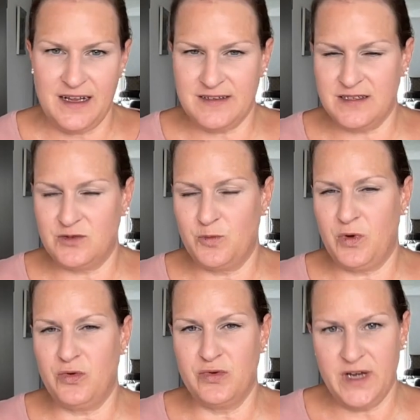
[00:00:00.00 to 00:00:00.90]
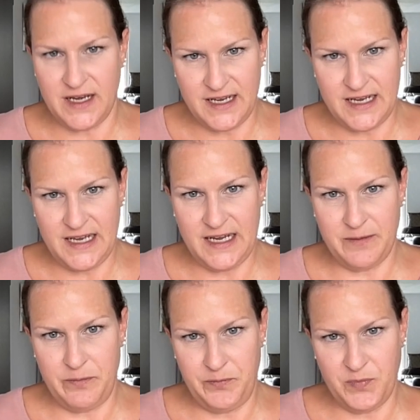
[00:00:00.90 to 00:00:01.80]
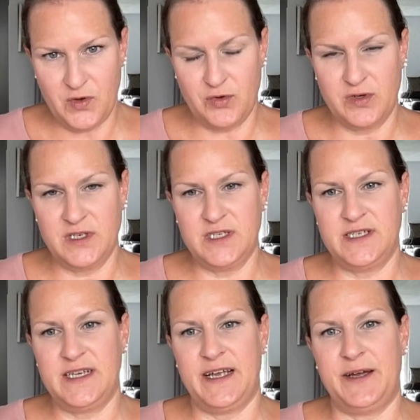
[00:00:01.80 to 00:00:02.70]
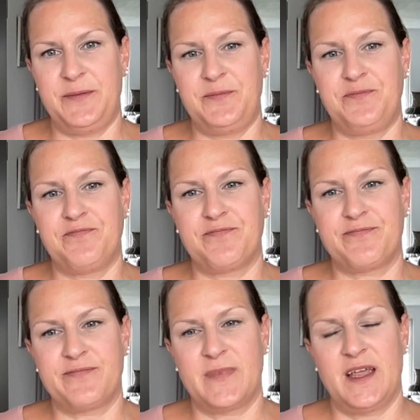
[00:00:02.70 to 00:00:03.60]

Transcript: es ist super unangenehm und ähm,